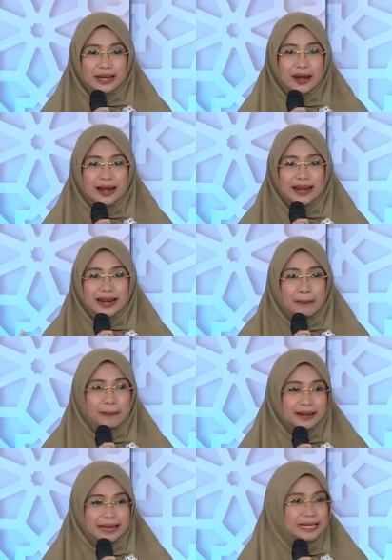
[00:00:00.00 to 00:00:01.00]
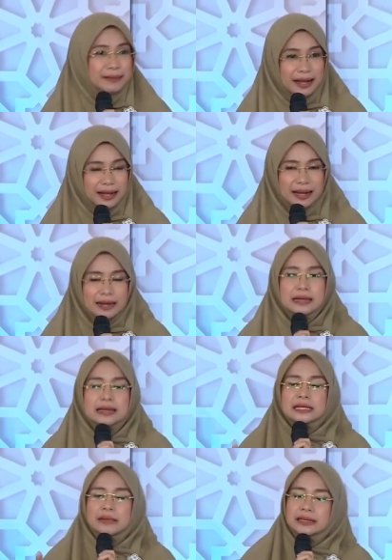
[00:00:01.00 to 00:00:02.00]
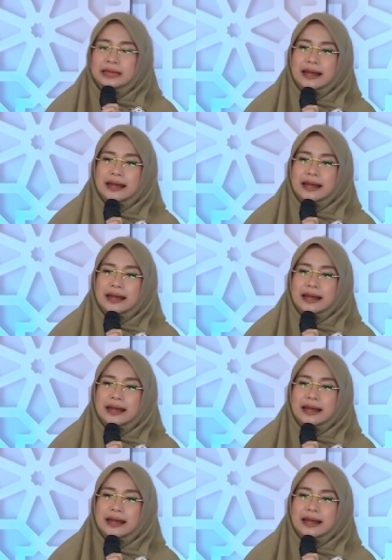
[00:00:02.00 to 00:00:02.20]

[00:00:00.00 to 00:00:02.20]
kalau anak lapar kasih makan, sementara